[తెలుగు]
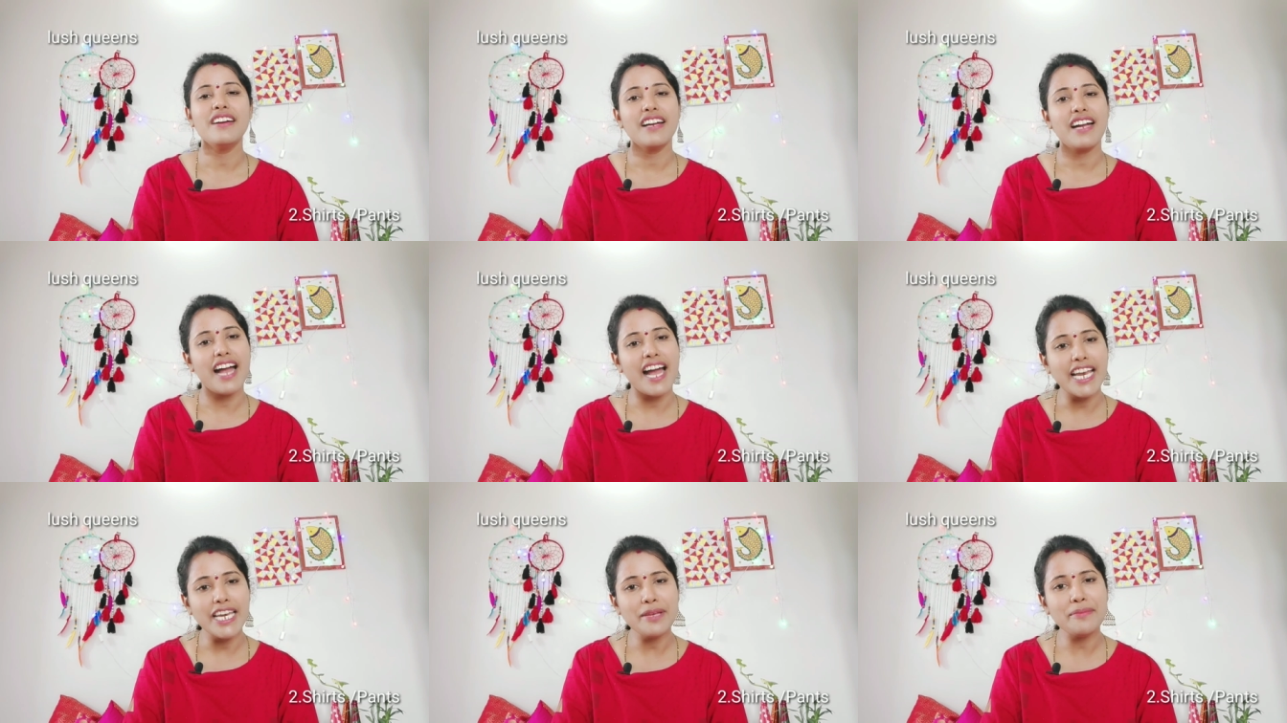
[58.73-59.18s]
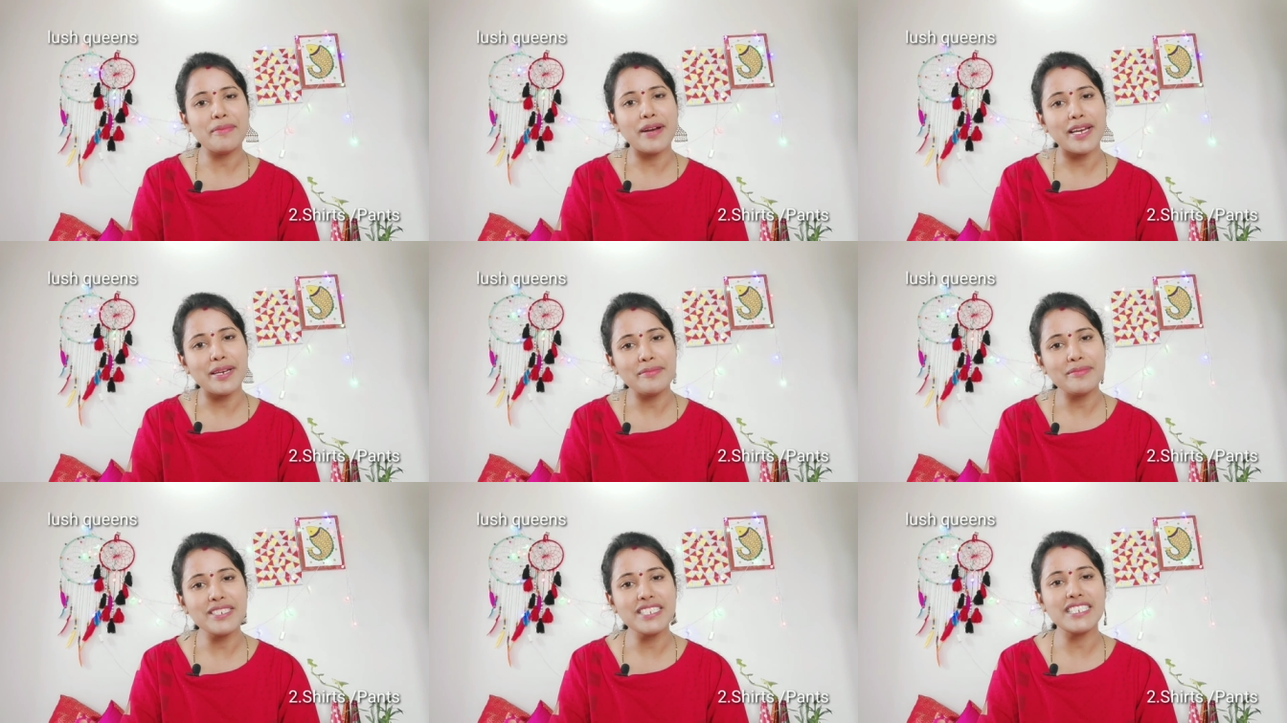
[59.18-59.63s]
కానీ
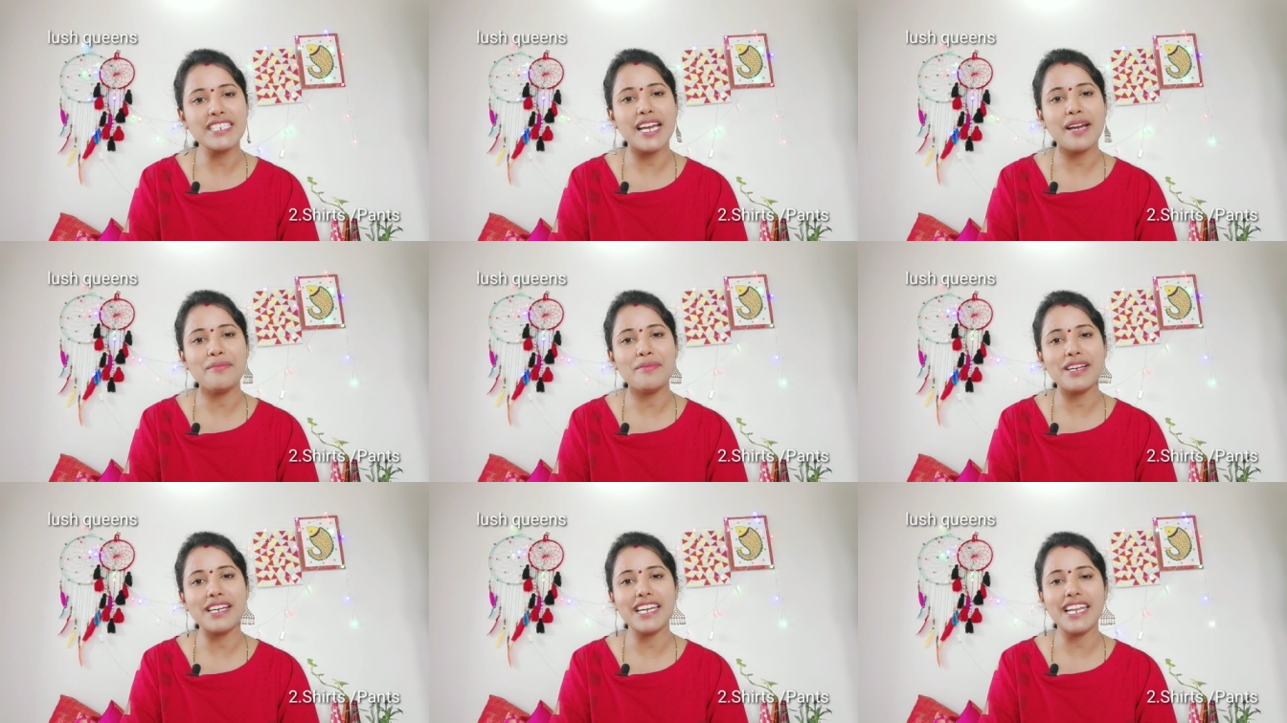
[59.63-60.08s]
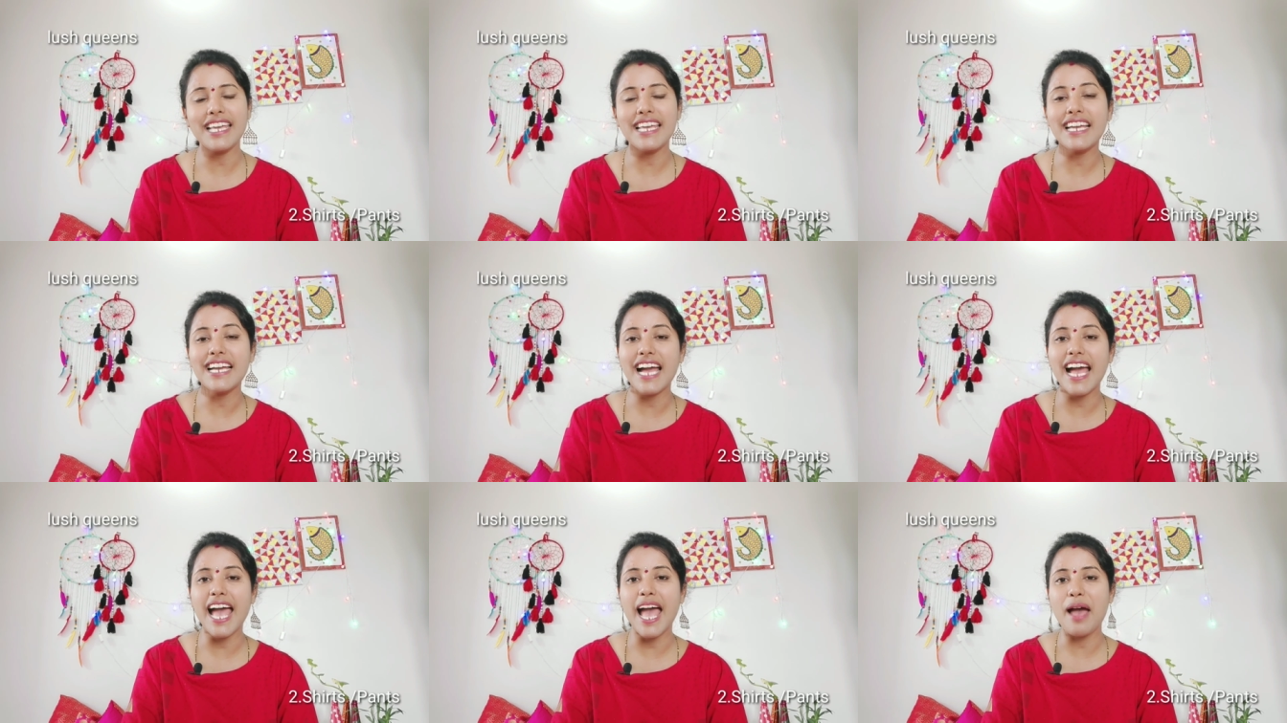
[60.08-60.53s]
మనం ఇచ్చామంటే
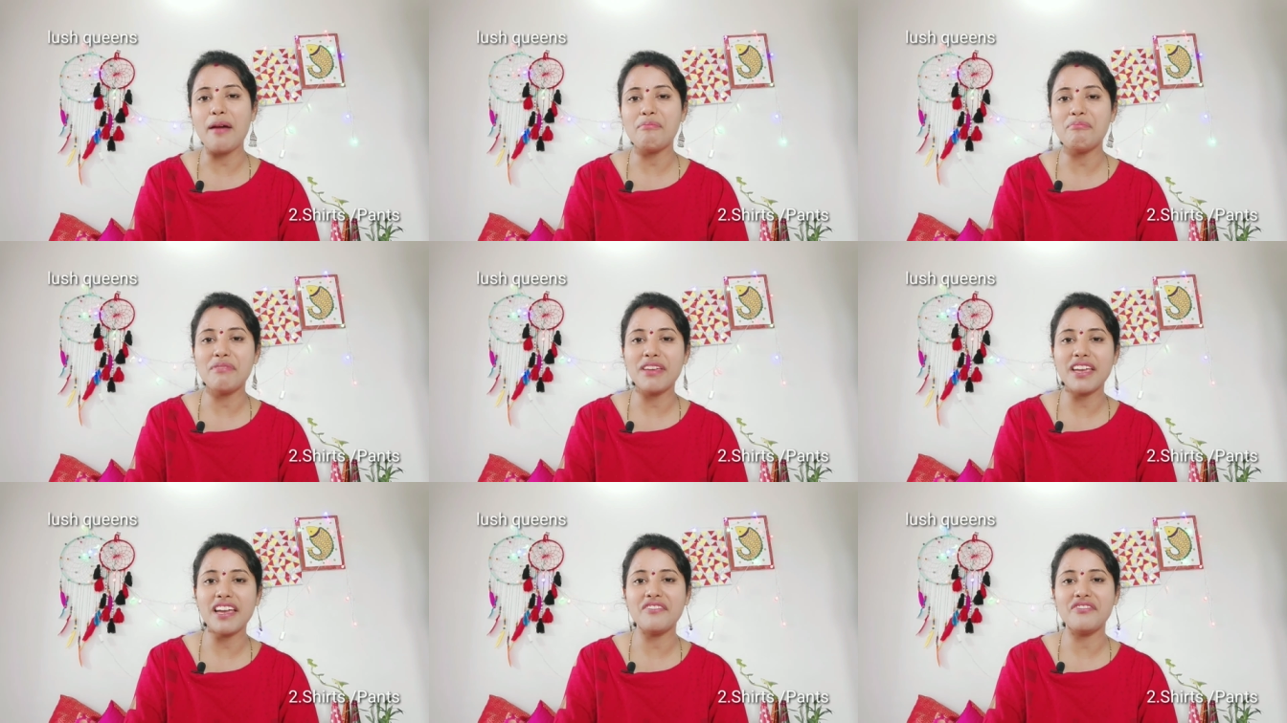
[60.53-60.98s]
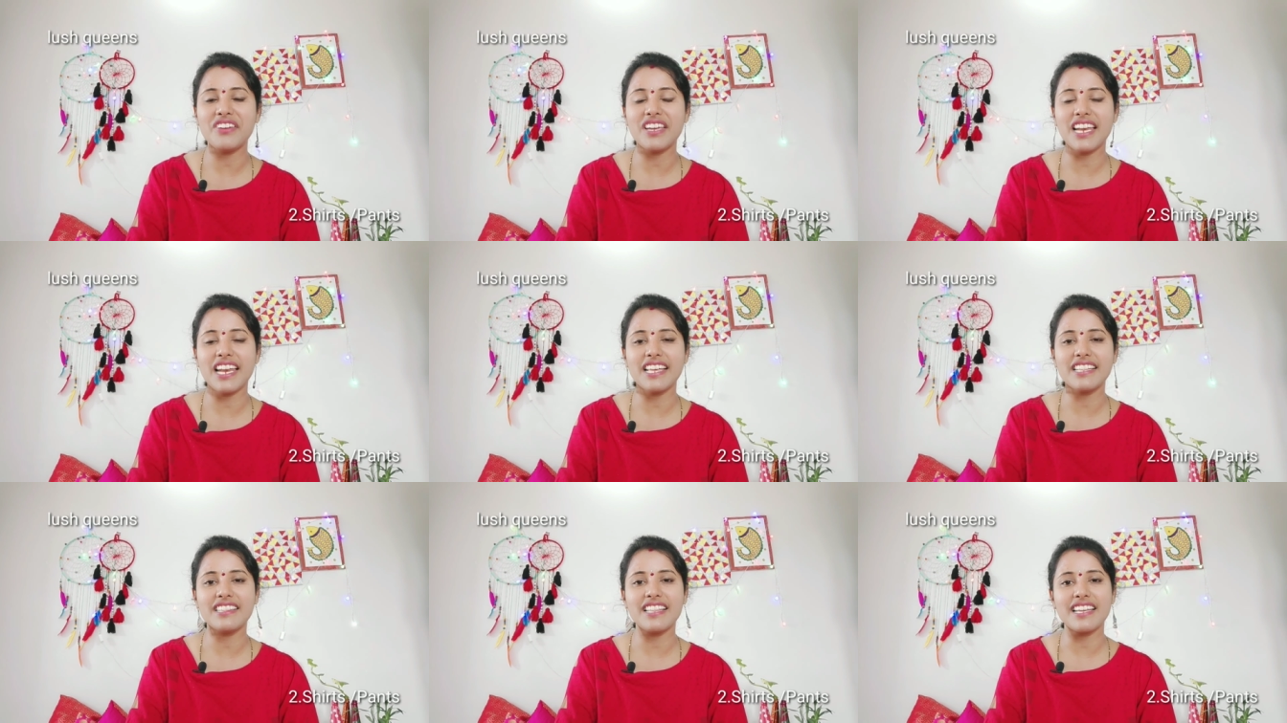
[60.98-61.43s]
ఇంకా హ్యాపీగా
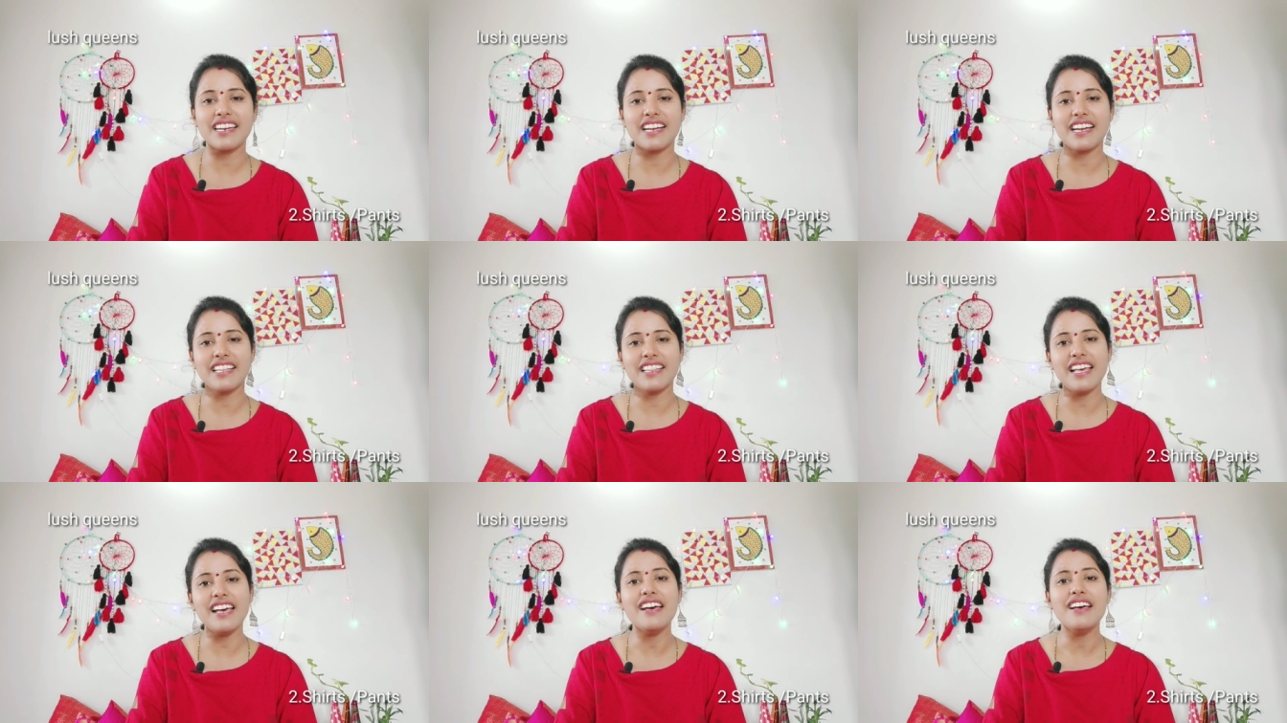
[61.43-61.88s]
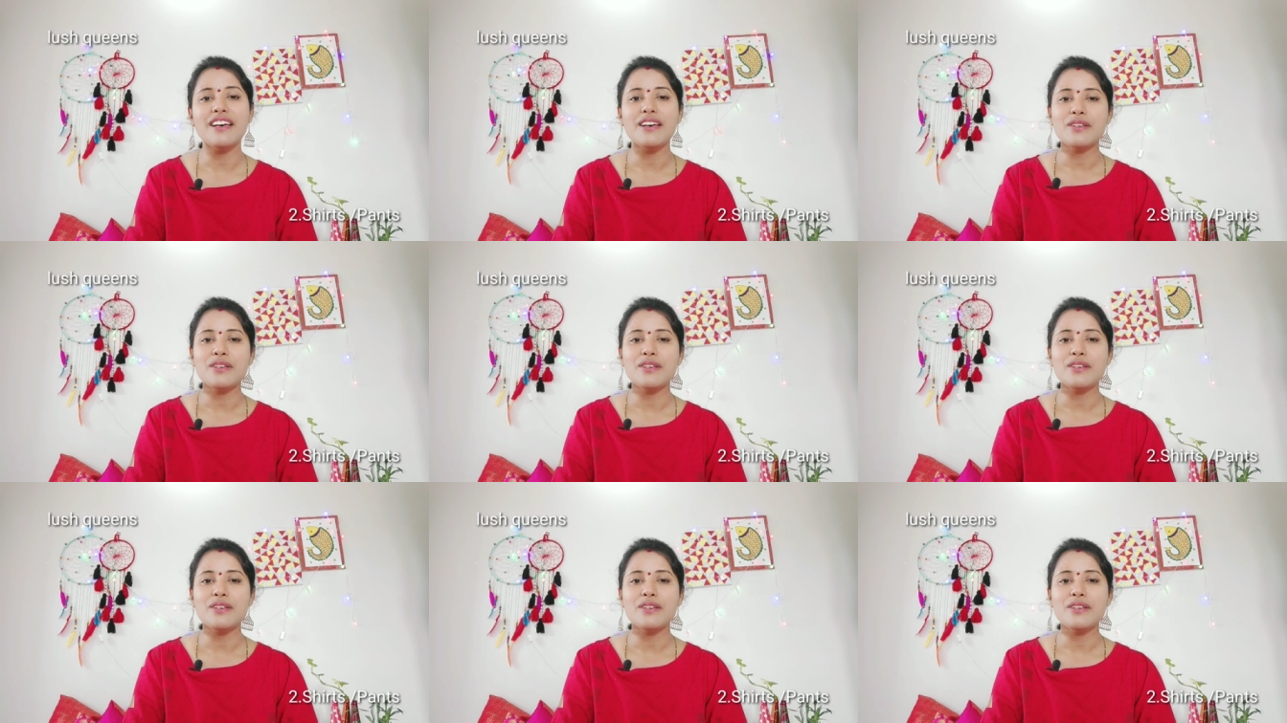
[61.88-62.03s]
ఫీల్ అవుతారు కదా